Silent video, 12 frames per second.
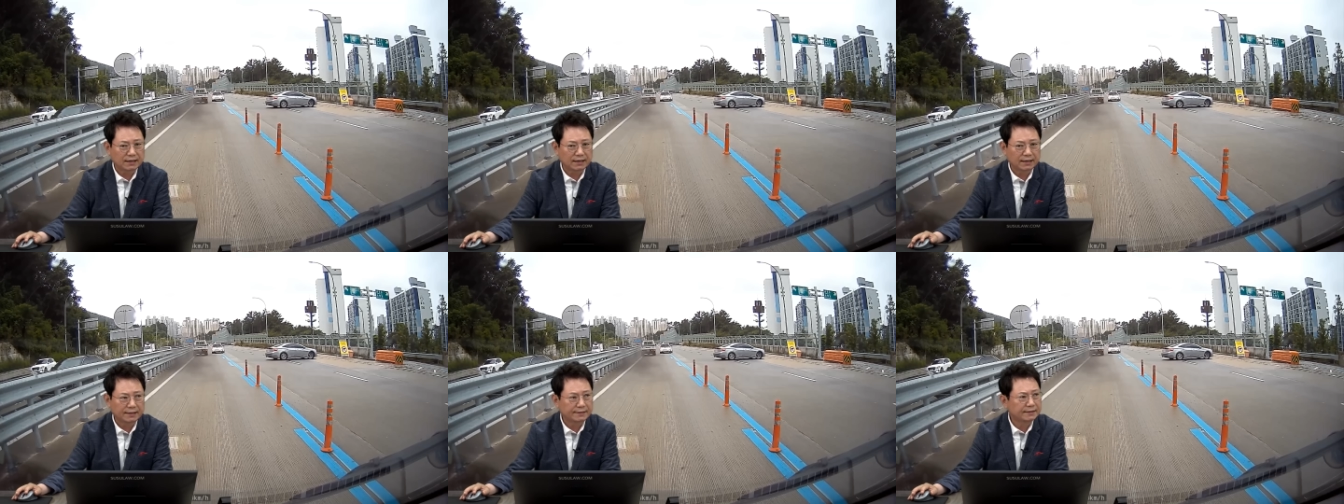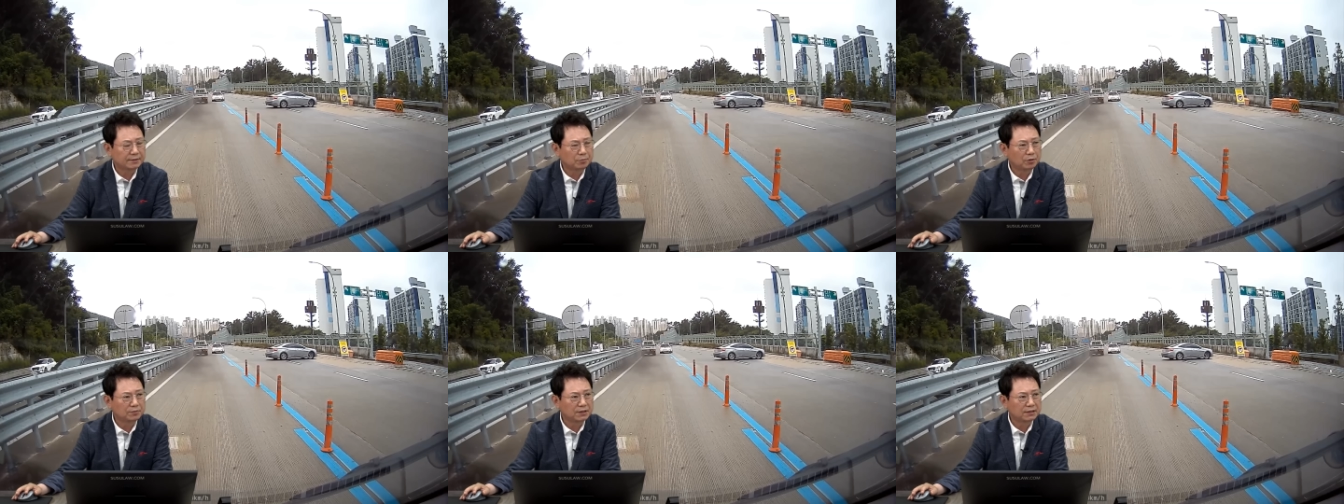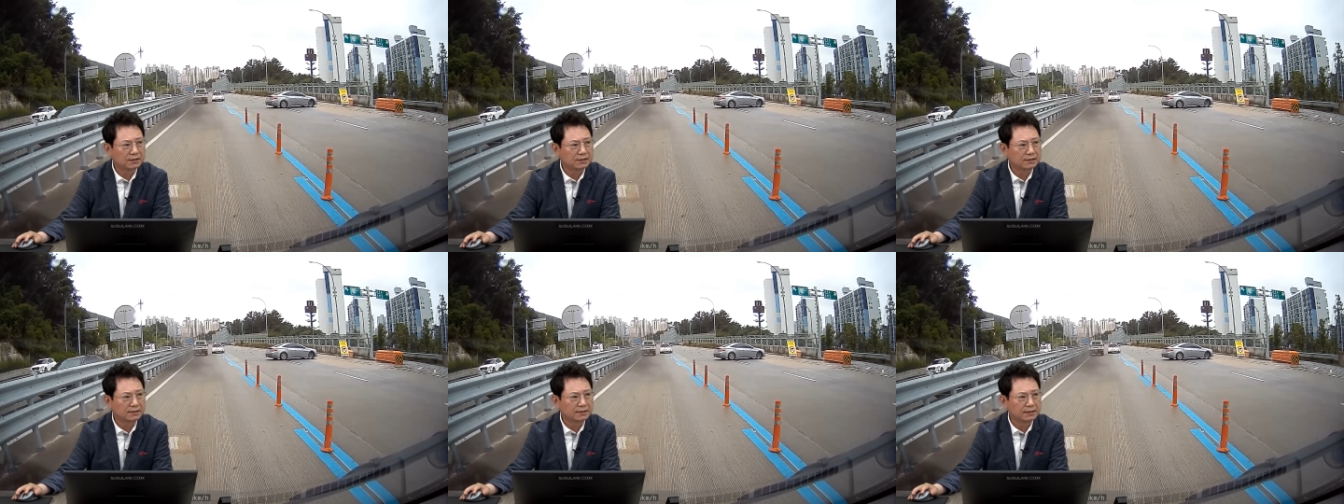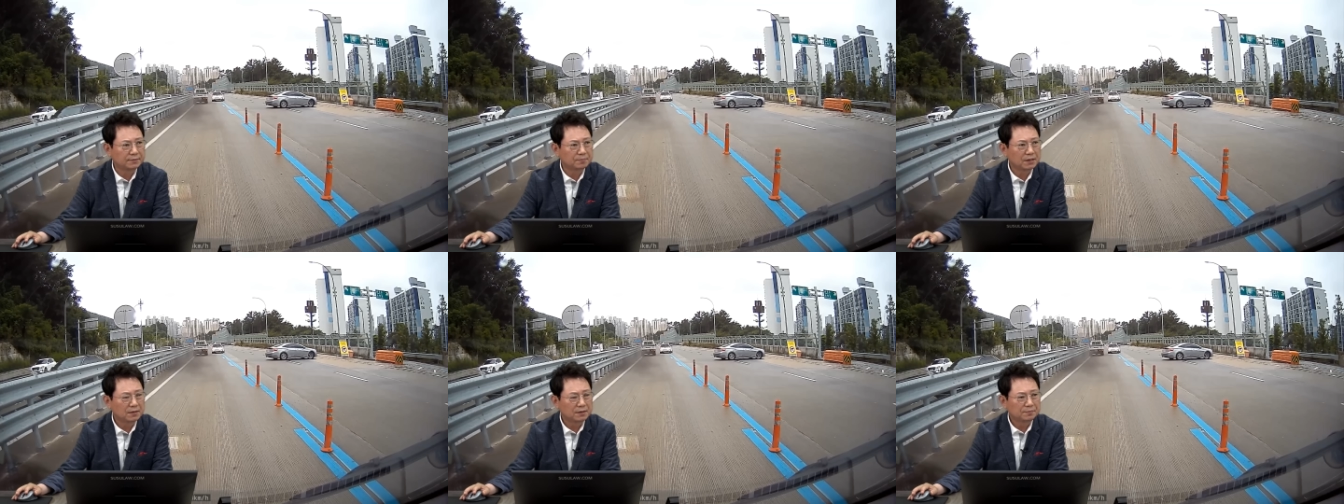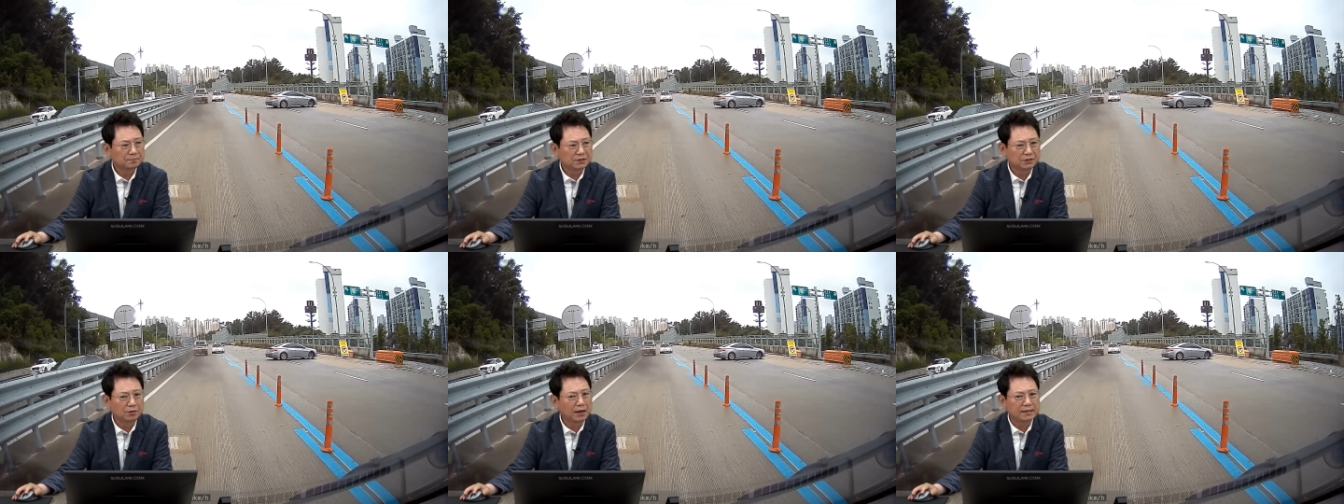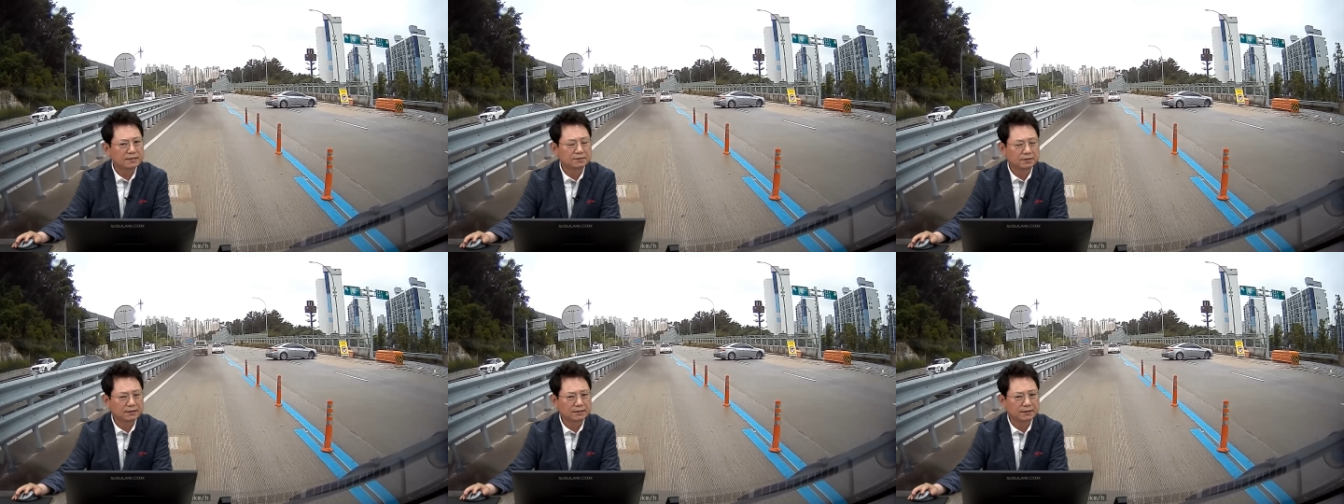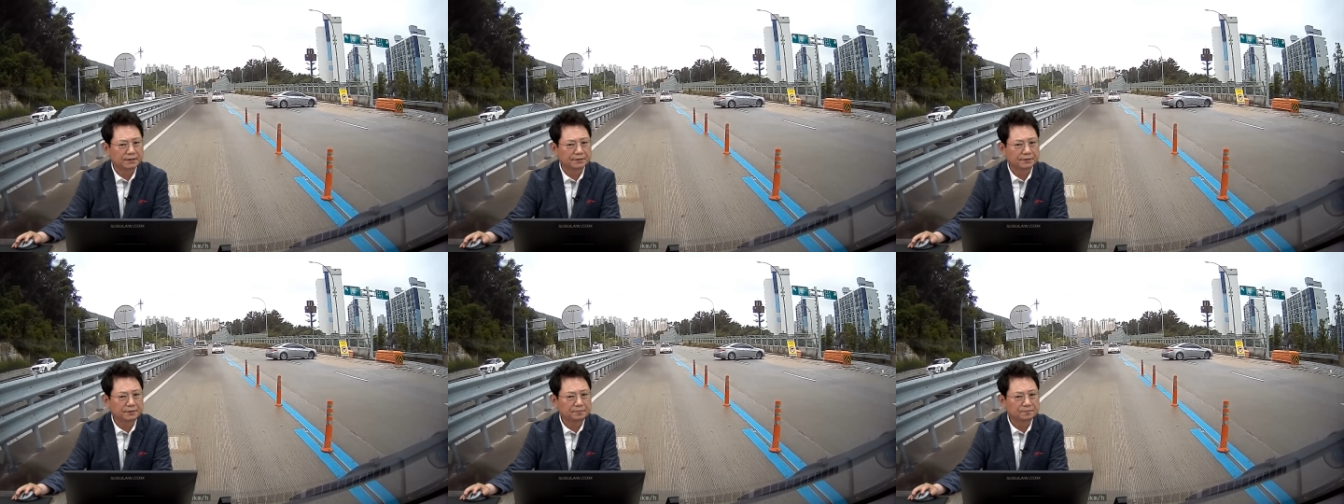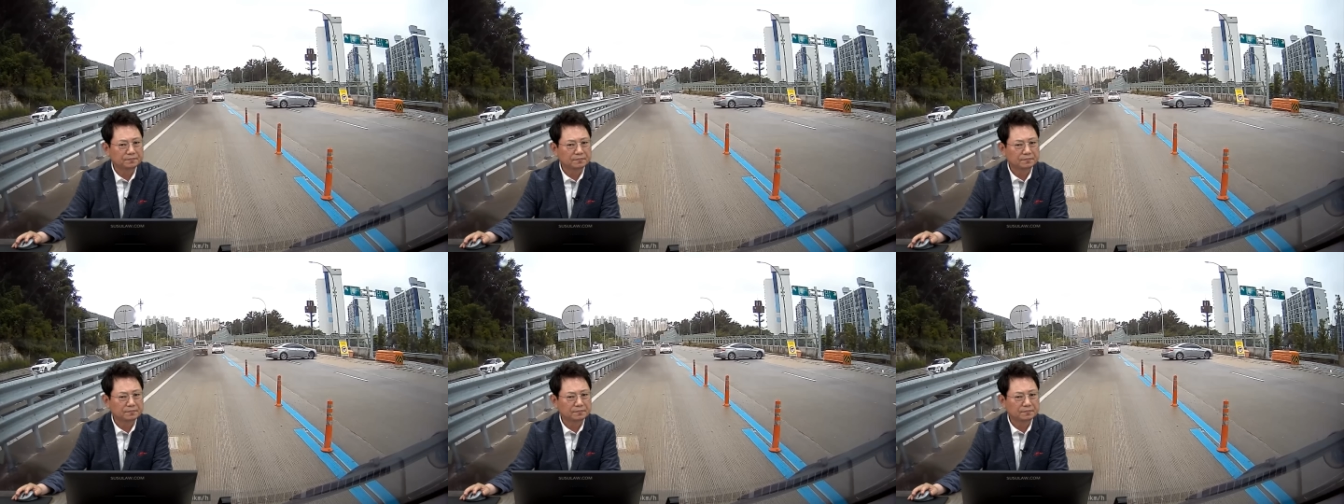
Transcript: 아참 보험사는 이럴 때 신경 안 쓸 것 같은데요.